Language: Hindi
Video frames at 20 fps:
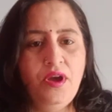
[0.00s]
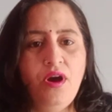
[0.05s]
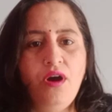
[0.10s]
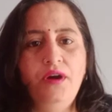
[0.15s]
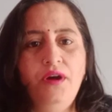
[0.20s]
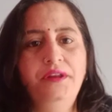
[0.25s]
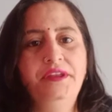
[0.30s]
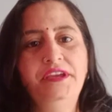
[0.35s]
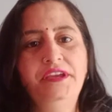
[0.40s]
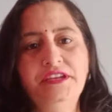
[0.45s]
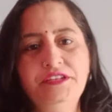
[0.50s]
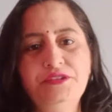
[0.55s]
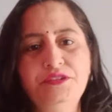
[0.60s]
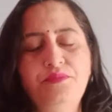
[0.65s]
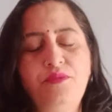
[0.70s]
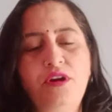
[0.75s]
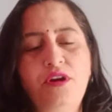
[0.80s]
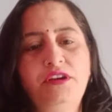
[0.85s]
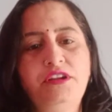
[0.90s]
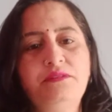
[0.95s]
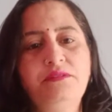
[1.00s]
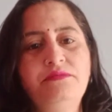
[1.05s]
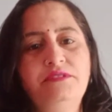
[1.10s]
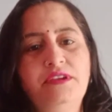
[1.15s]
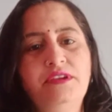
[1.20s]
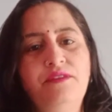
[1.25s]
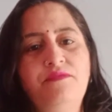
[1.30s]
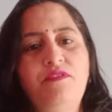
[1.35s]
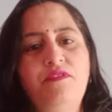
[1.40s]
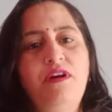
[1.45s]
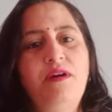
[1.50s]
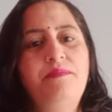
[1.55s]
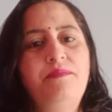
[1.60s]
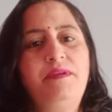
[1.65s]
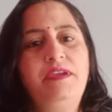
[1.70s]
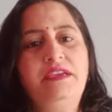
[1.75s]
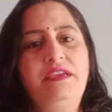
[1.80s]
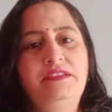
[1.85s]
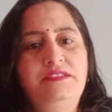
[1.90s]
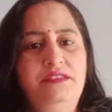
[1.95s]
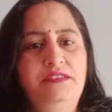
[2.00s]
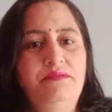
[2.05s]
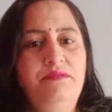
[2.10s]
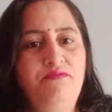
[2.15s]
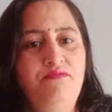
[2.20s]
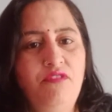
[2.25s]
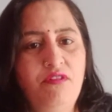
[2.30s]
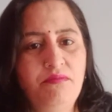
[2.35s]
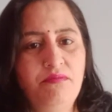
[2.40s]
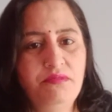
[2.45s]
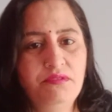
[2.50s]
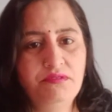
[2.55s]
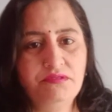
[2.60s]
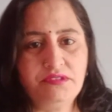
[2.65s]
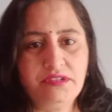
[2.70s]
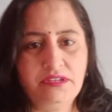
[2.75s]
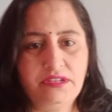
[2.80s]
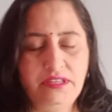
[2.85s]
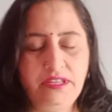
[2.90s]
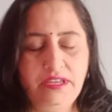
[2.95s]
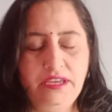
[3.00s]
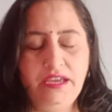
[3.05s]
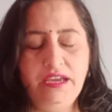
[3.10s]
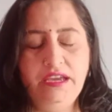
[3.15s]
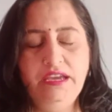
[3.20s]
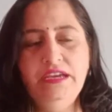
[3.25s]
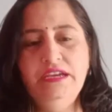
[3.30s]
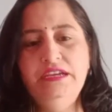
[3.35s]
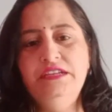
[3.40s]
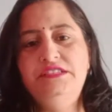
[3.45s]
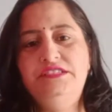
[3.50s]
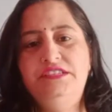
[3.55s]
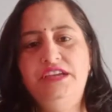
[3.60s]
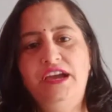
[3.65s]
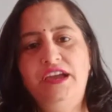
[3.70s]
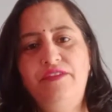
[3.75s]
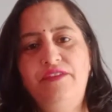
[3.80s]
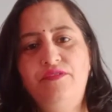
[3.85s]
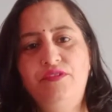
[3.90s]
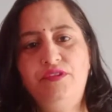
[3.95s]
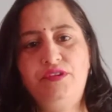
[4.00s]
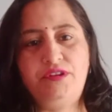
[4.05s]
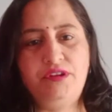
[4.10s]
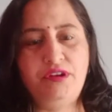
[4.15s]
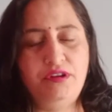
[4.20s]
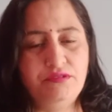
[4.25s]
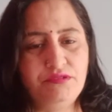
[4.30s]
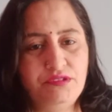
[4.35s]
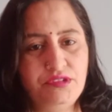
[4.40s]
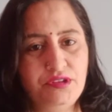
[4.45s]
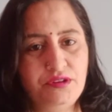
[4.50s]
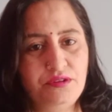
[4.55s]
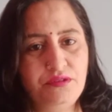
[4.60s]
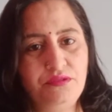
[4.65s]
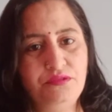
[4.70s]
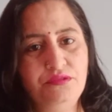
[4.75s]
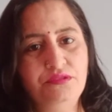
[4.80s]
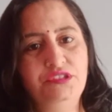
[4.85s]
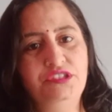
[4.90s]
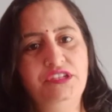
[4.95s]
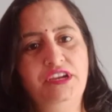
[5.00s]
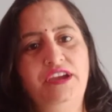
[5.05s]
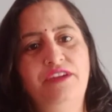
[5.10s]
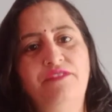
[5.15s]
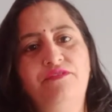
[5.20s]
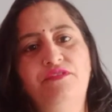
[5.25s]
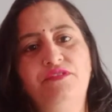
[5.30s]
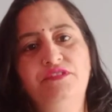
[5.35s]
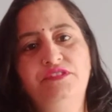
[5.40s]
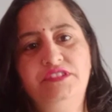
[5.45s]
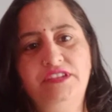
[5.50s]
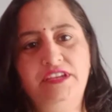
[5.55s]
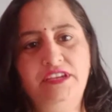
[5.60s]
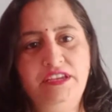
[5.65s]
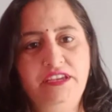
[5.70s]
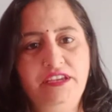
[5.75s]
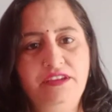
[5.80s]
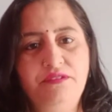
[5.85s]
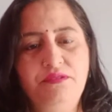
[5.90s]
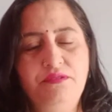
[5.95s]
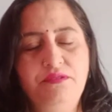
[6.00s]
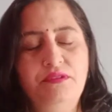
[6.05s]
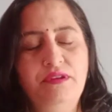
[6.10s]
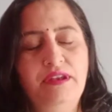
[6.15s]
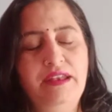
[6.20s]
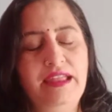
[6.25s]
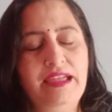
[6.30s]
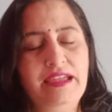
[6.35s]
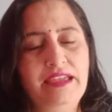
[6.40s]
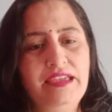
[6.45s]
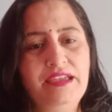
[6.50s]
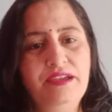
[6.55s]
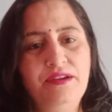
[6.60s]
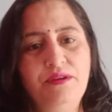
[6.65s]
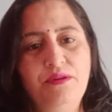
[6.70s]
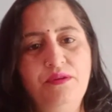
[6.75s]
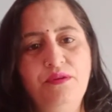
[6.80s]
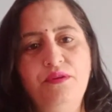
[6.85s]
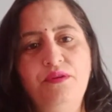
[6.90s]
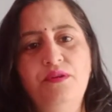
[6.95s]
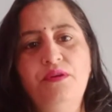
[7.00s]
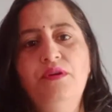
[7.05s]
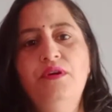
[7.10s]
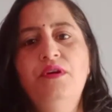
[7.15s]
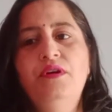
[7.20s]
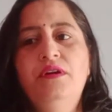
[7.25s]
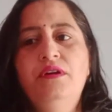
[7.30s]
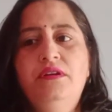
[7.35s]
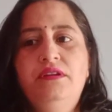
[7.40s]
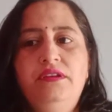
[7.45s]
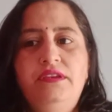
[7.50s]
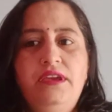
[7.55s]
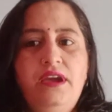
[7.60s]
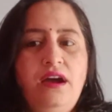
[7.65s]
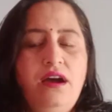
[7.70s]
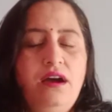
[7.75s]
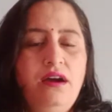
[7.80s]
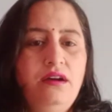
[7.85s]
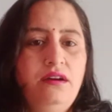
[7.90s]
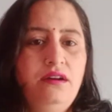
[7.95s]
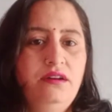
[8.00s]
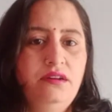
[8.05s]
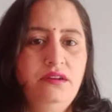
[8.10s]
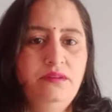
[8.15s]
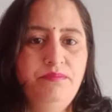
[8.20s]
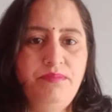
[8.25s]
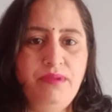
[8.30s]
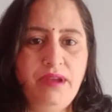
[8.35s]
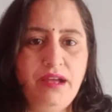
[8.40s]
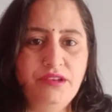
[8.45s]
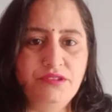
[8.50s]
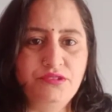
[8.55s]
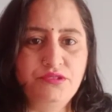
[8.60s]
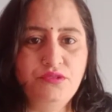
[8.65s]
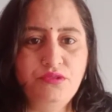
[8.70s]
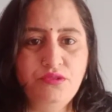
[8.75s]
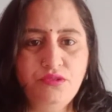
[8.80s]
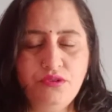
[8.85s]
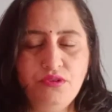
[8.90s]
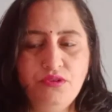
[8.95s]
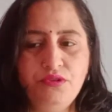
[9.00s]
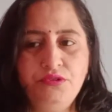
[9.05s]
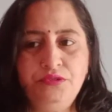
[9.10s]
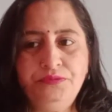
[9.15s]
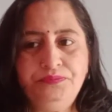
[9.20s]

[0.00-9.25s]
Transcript: और ये जो बॉटम्स है वो आपके किसी भी फॉर्म में हो सकते हैं चाहे वो ट्राउज़र हो चाहे वो जेगिंग हो लेगिंग हो या प्लाजो हो